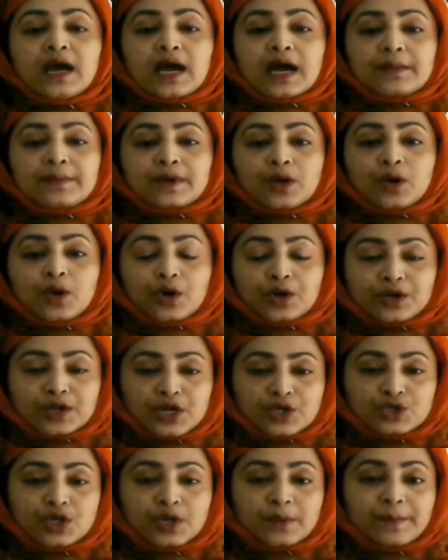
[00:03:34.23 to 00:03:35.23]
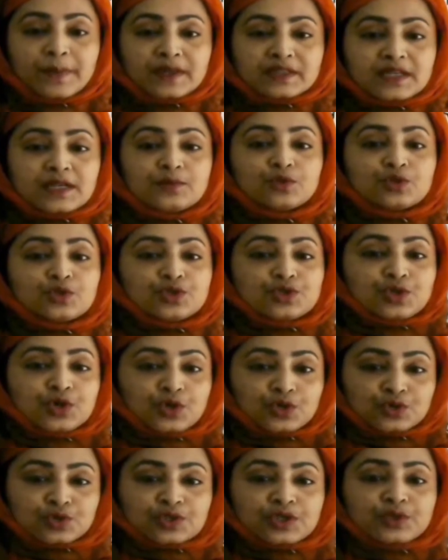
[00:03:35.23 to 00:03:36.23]
আমরা অগ্নাশয় পাতার মতো যে
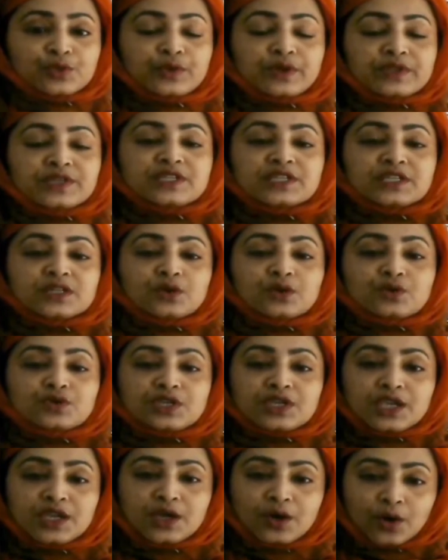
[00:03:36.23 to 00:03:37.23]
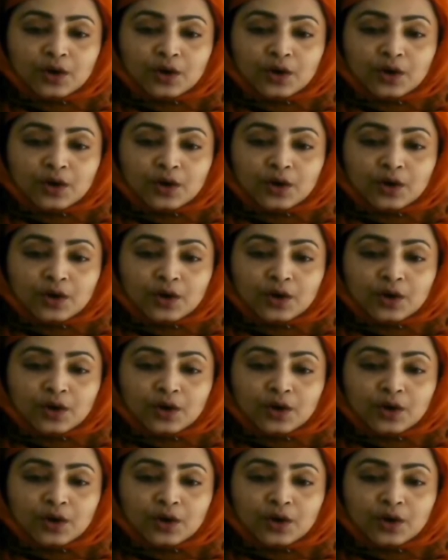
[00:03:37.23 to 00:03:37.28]
অংশটি রয়েছে সেটা হচ্ছে কি